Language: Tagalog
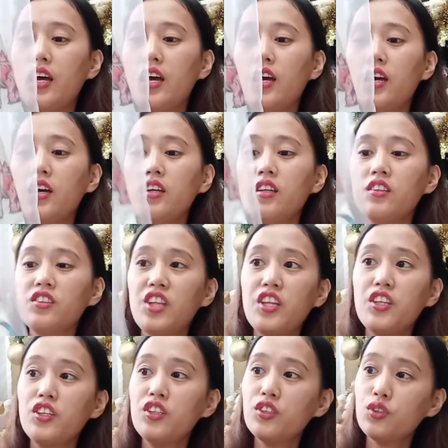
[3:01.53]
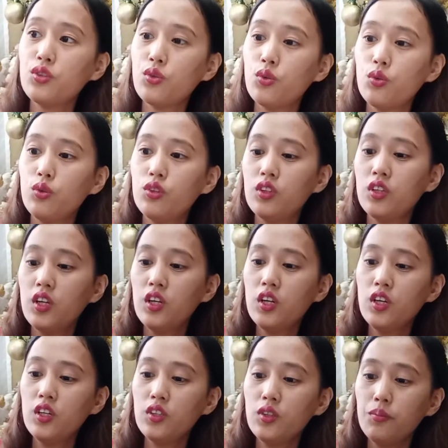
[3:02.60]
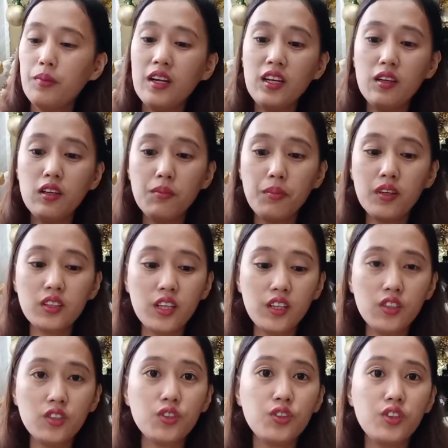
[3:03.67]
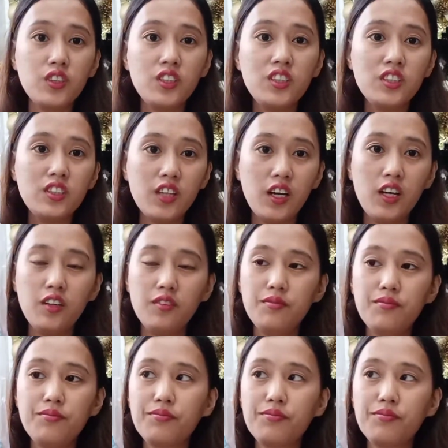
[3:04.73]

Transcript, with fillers: na 10 years old. Bali, pang dinosaur din siya.